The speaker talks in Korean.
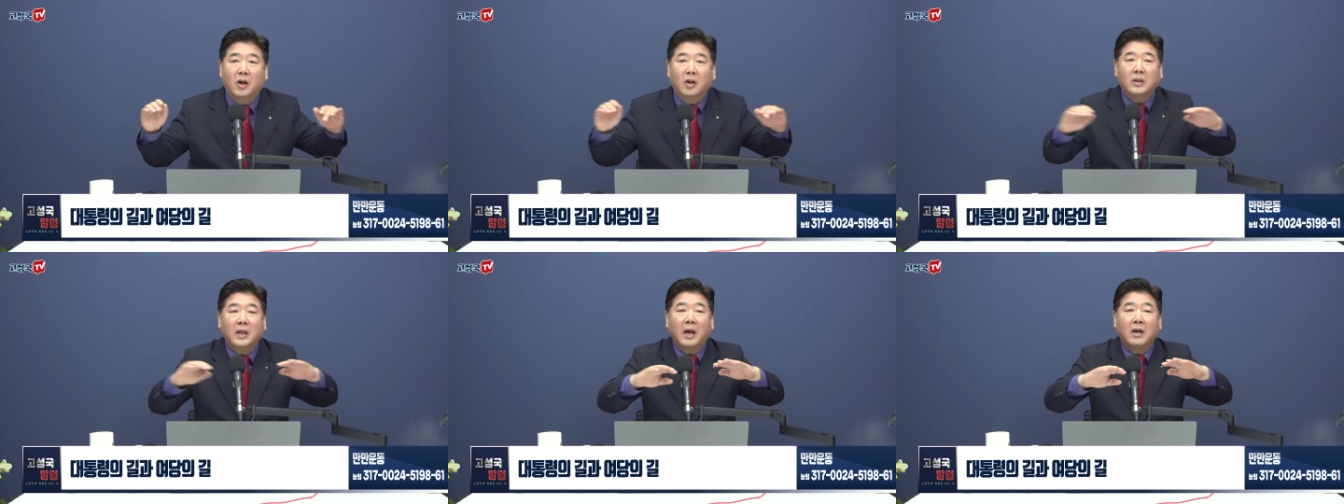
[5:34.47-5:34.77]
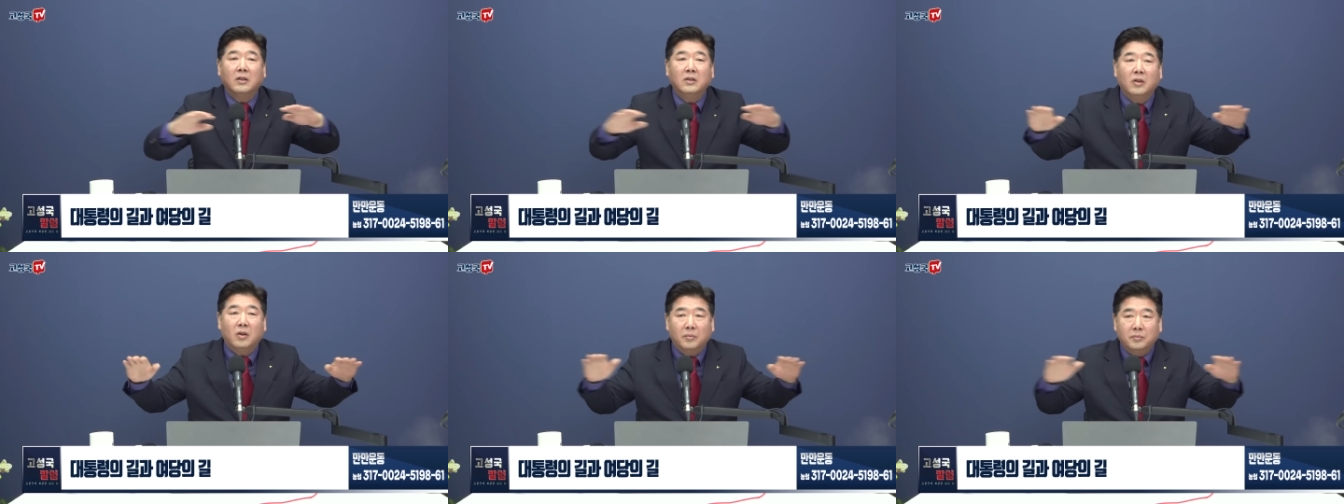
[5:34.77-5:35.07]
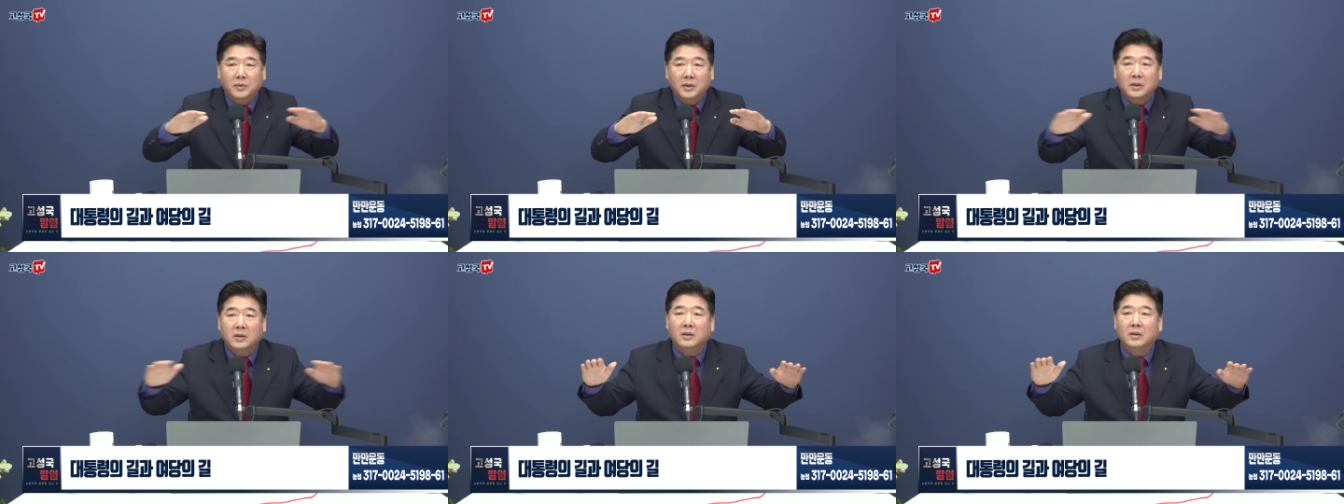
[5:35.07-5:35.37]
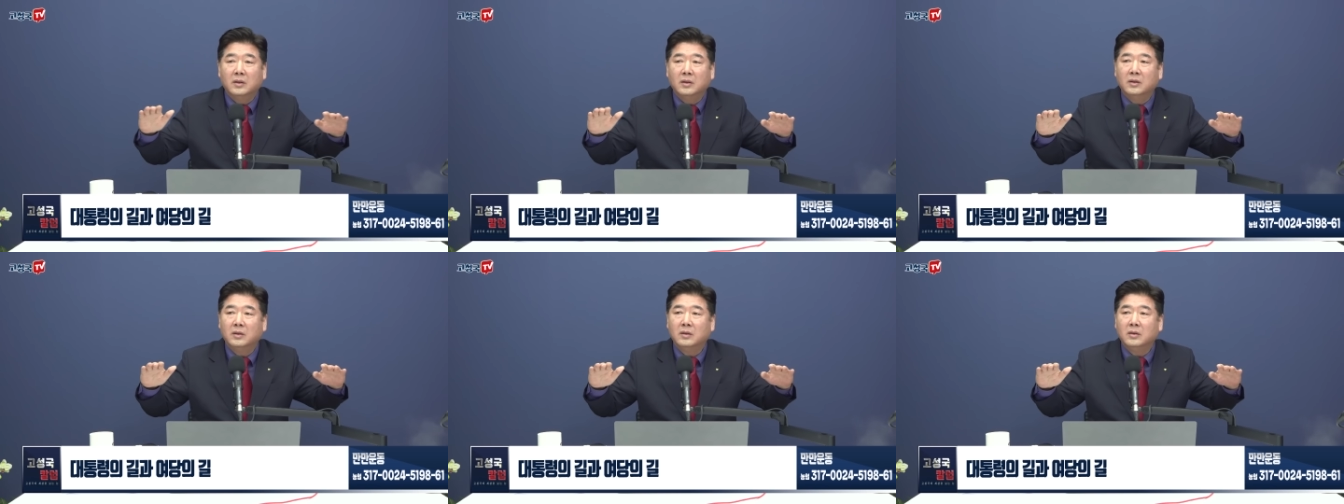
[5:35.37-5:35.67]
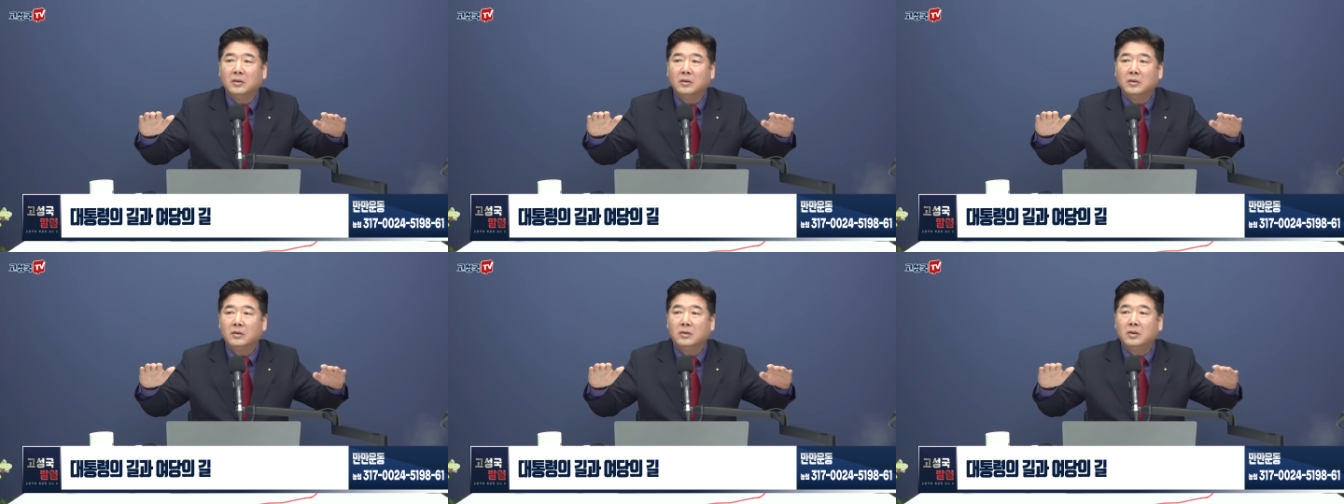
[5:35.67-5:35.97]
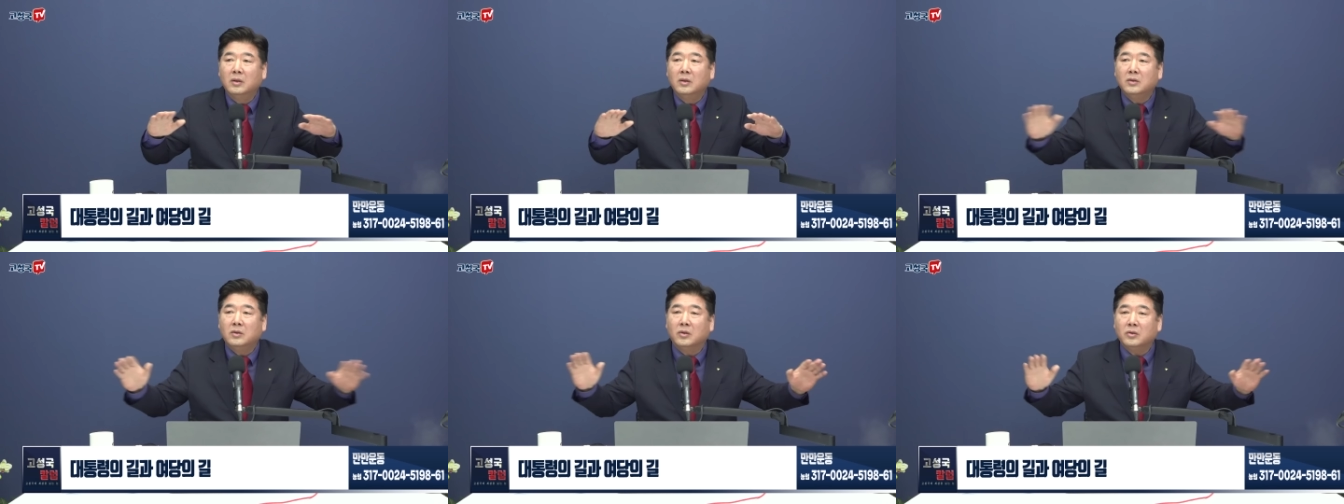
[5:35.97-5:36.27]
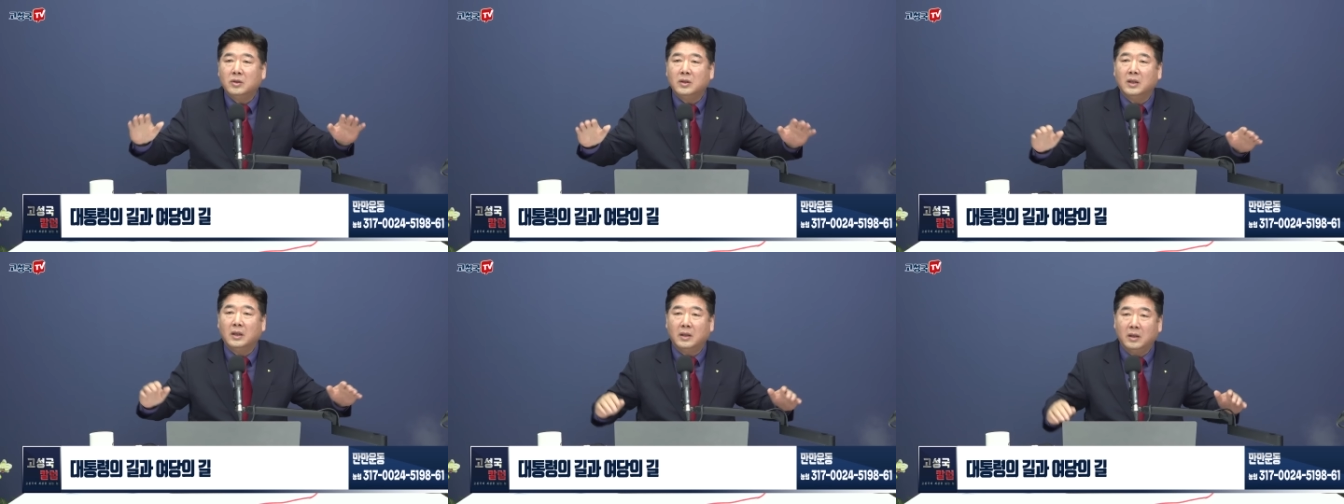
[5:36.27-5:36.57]
여당은 없는 그런
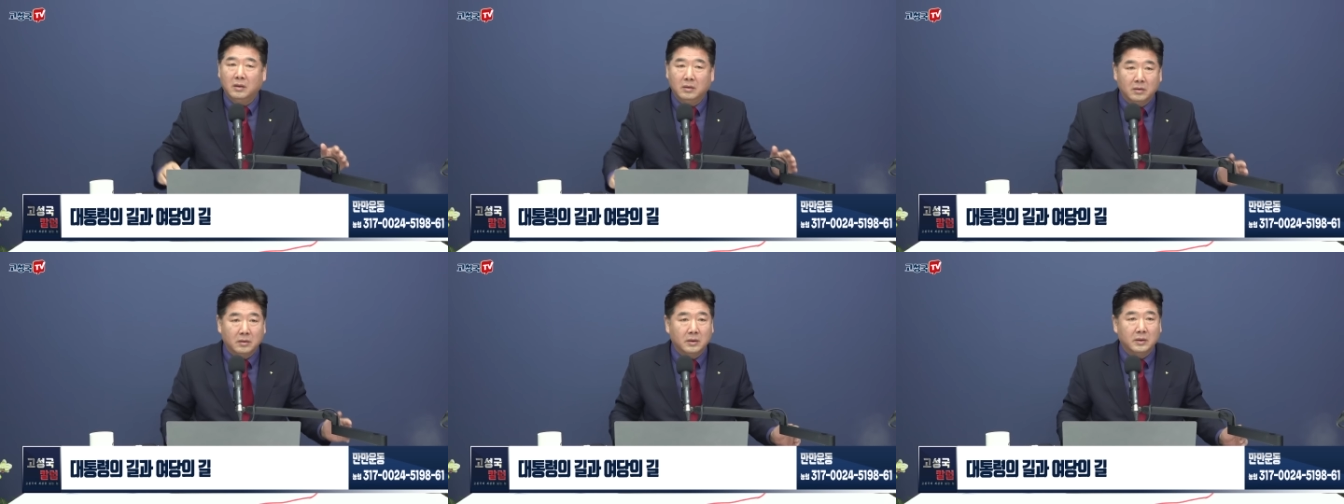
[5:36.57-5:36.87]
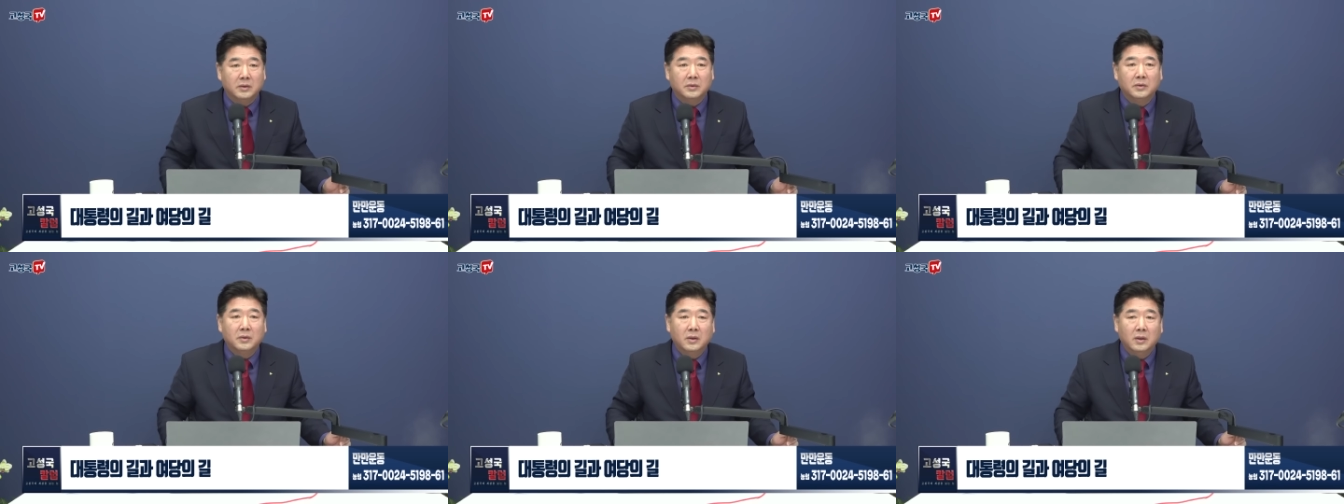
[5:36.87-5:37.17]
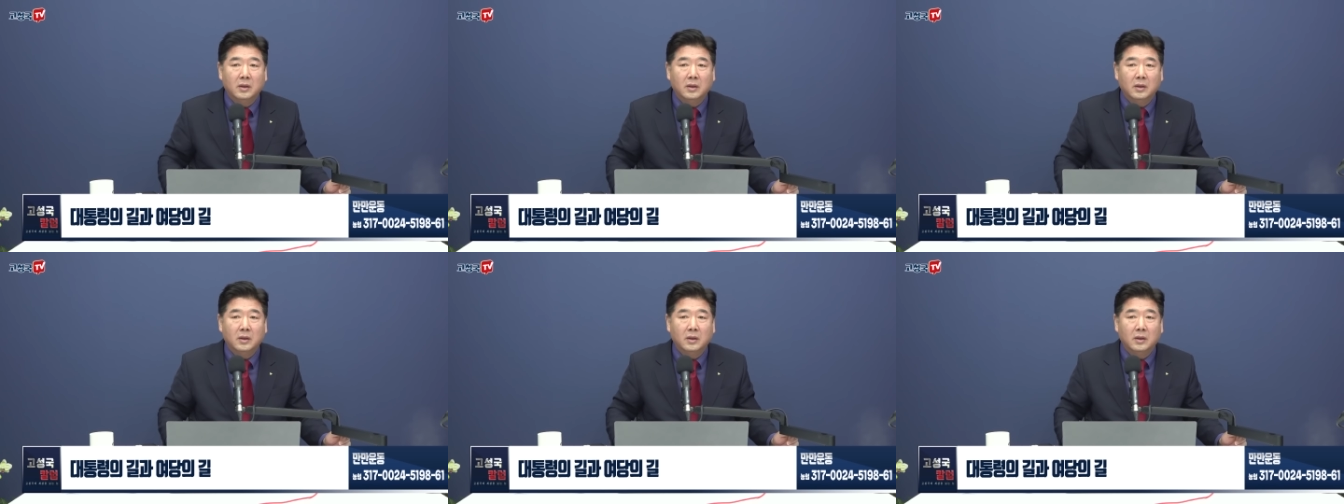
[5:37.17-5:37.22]
정치가 되는 거예요.